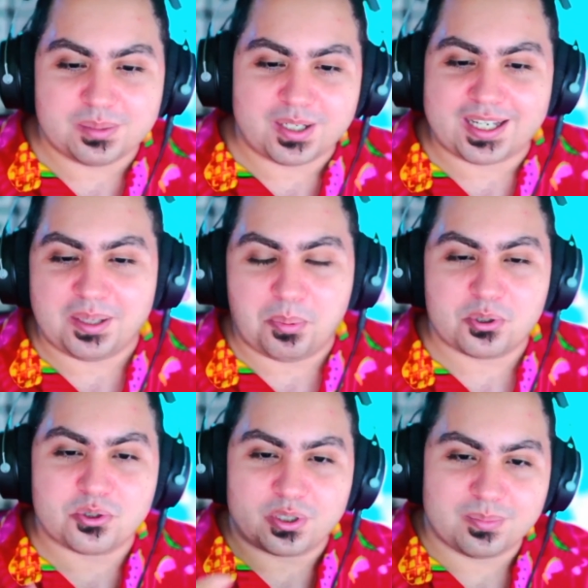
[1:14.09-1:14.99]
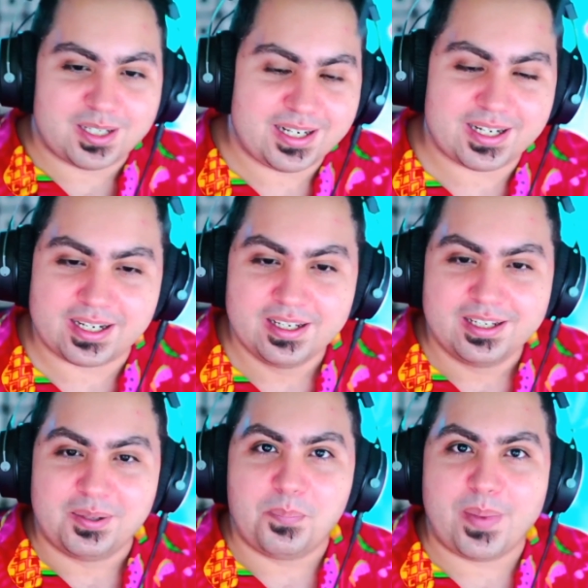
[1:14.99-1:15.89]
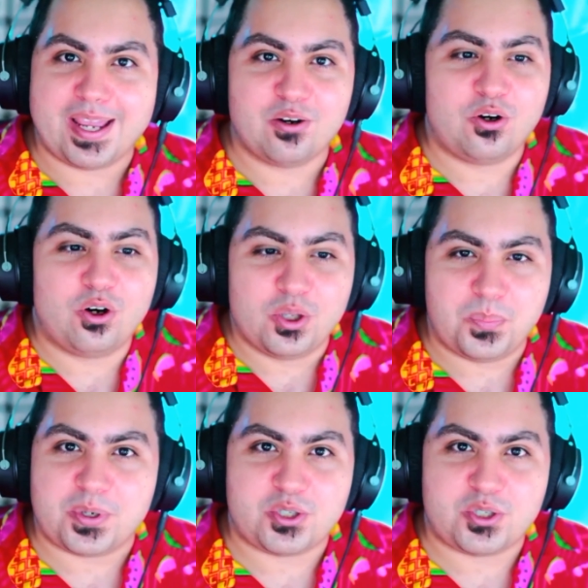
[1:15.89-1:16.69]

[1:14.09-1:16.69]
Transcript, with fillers: quindi magari posso rimanere meno